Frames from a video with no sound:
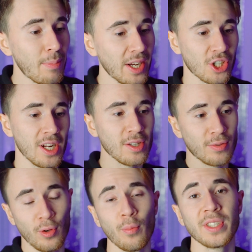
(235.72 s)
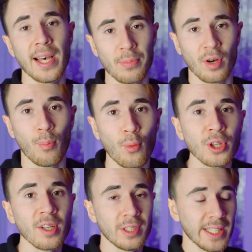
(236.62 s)
Я обожаю свой запах
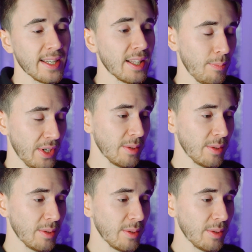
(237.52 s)
пот и волосатые